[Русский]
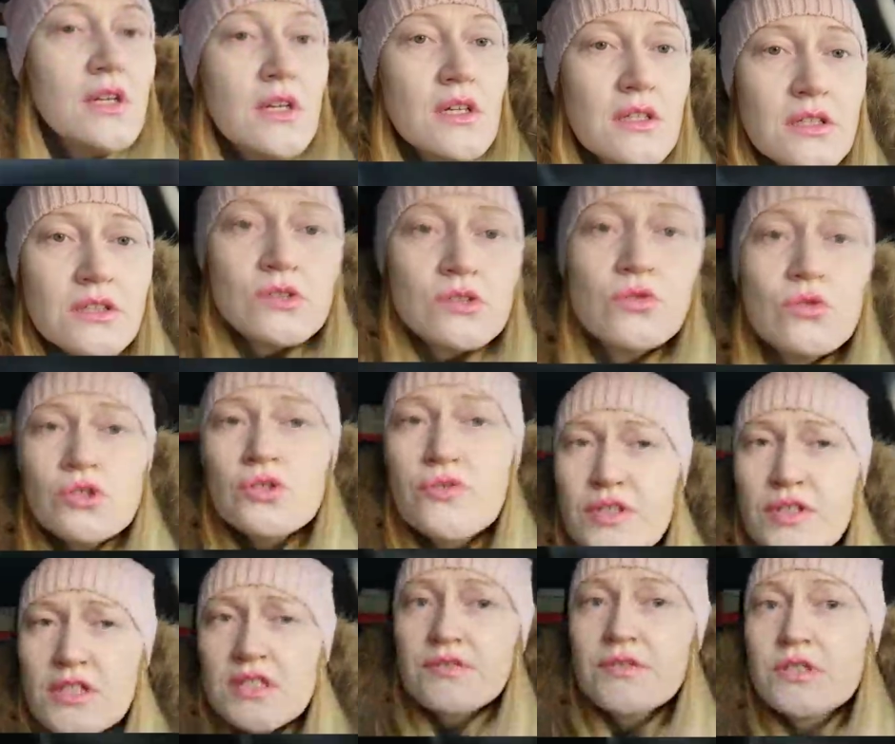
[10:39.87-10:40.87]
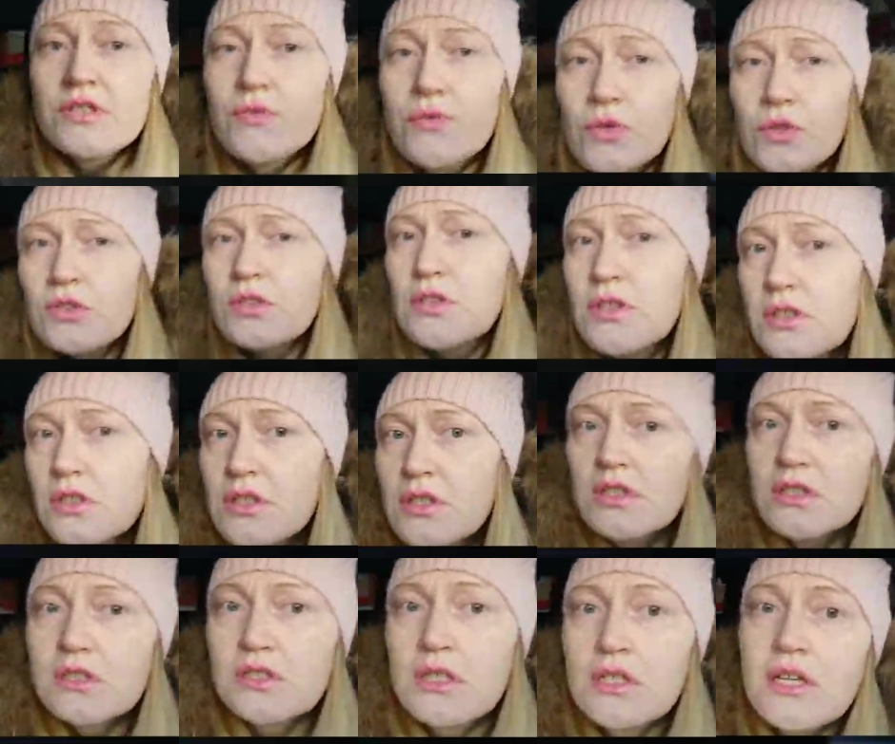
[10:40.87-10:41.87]
Надо тоже выставить, сфоткать, наверное,
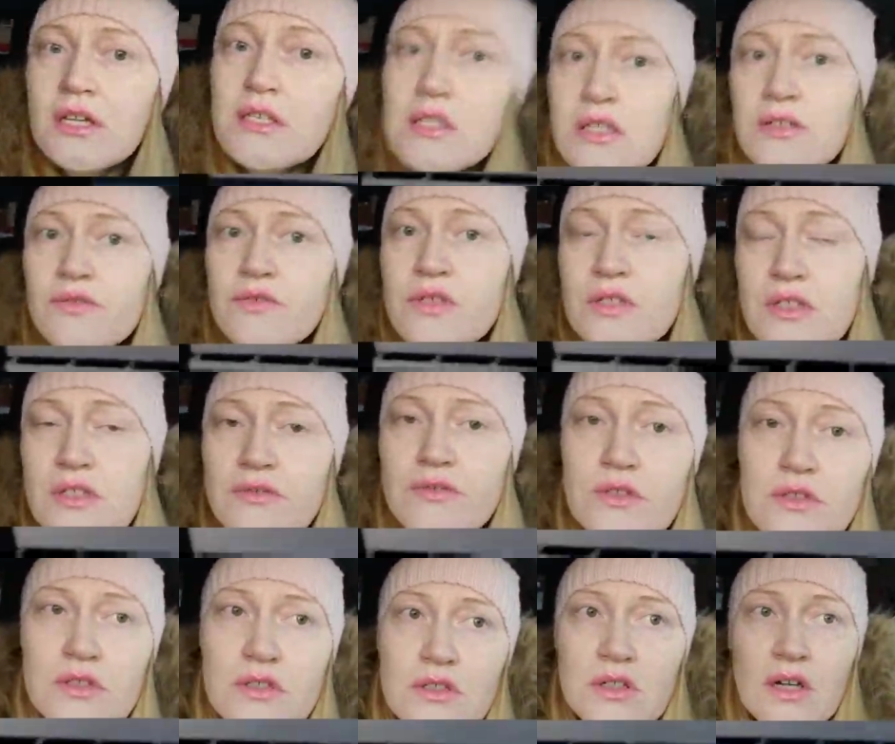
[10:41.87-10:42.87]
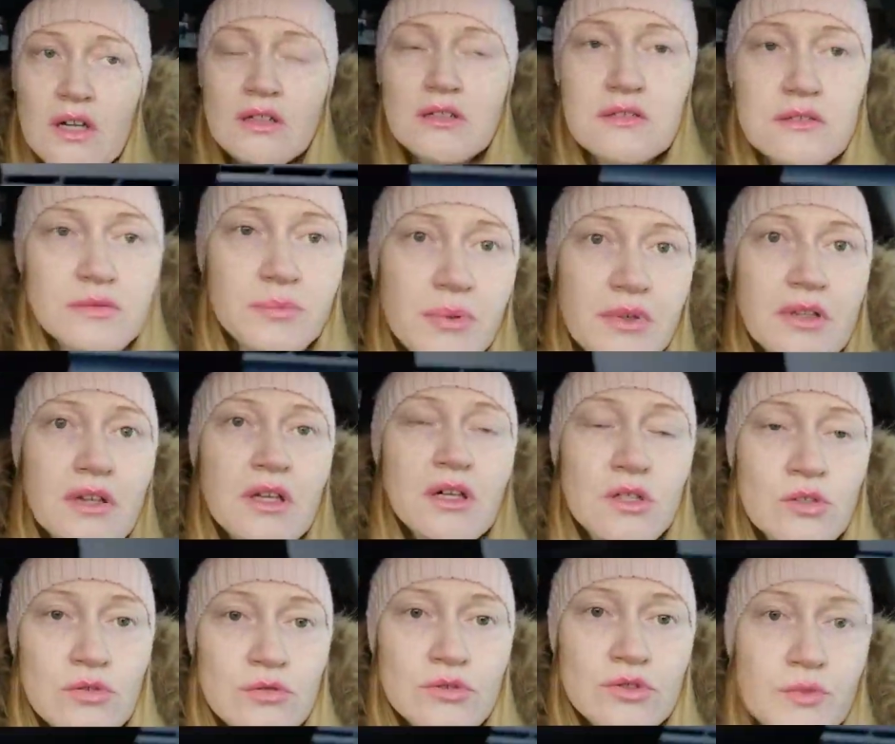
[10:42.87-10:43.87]
эти коляски, выставить их, а, на
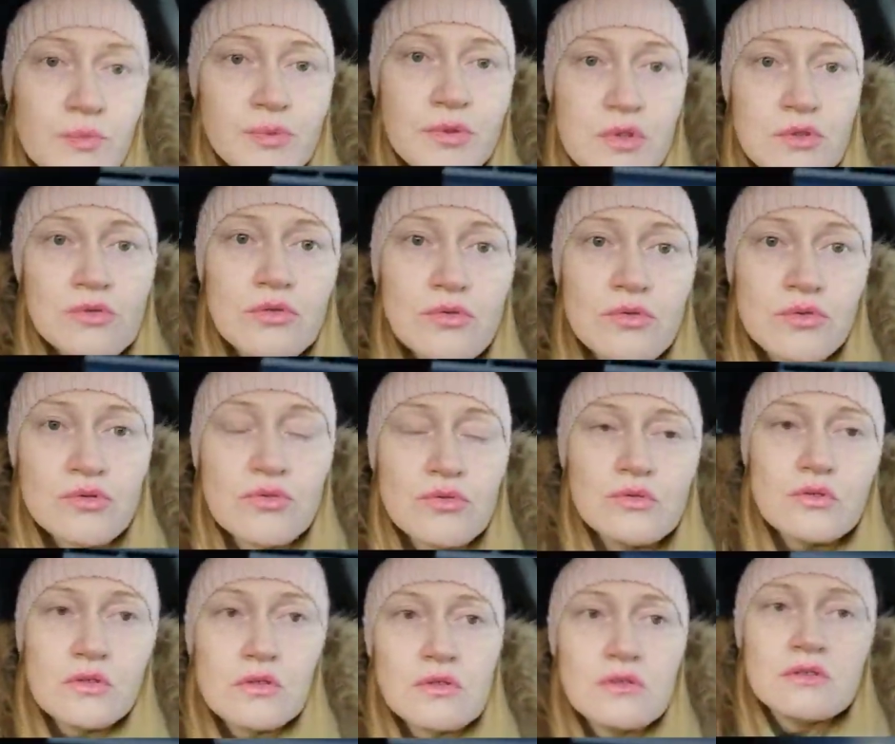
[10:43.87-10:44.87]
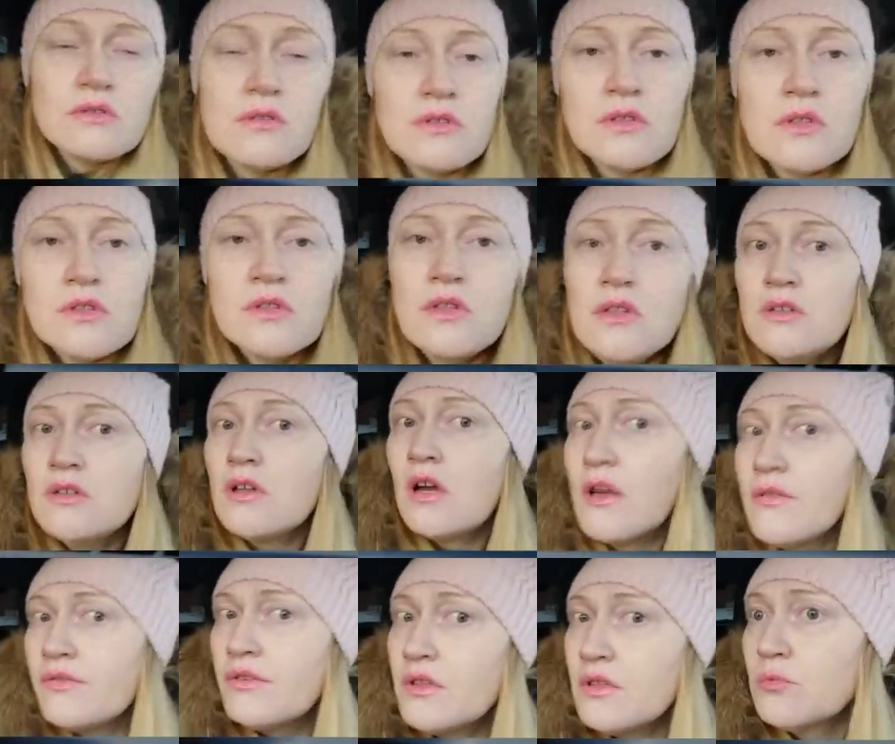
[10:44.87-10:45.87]
продажу, на Типецкру, что ли. Или на
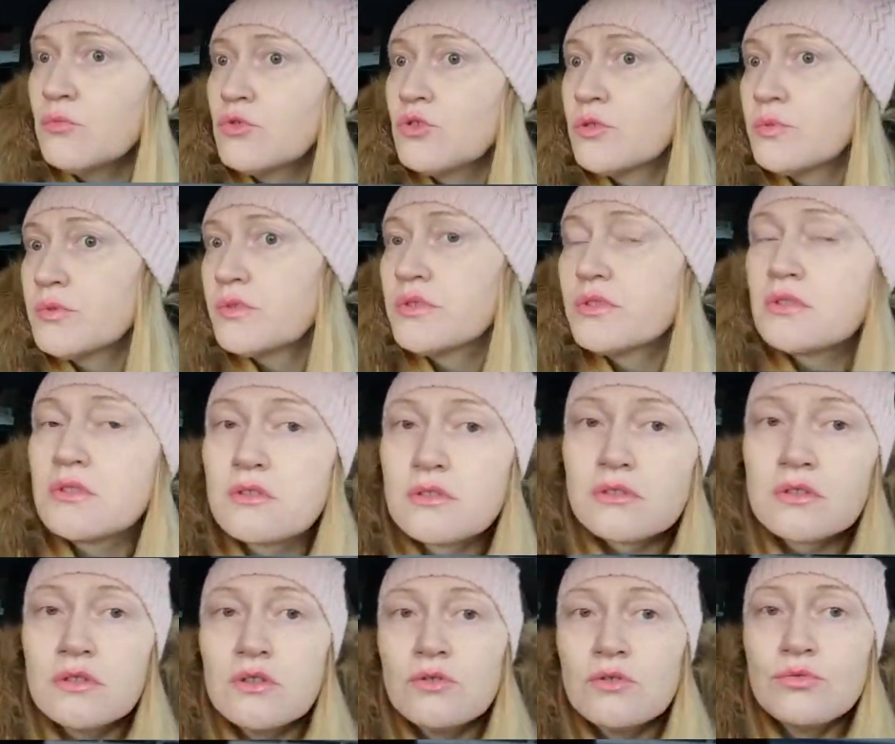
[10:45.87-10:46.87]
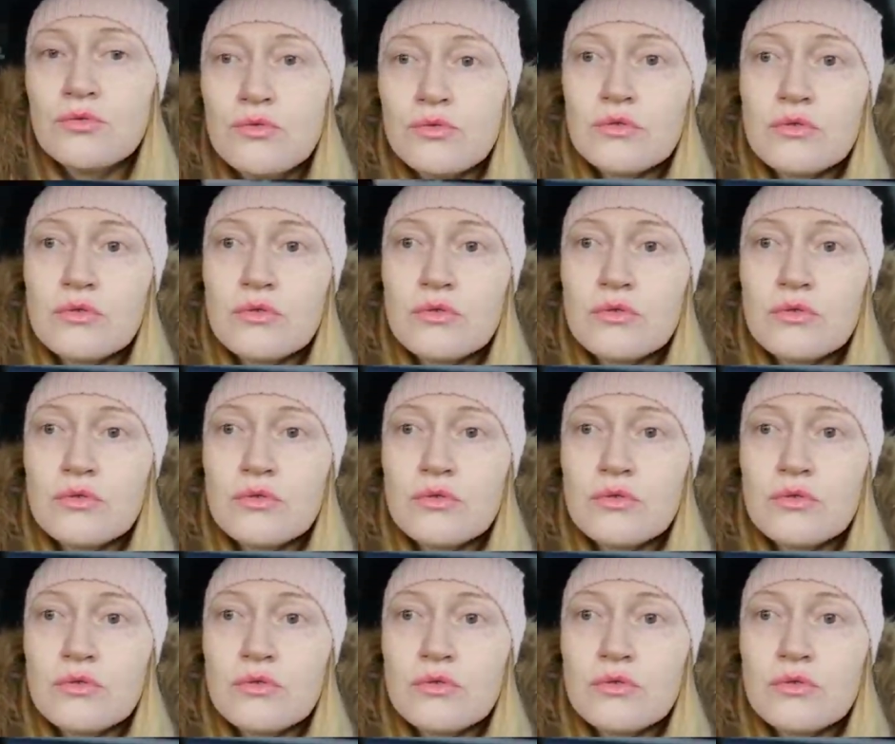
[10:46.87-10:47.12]
Авито, может быть, скинуть.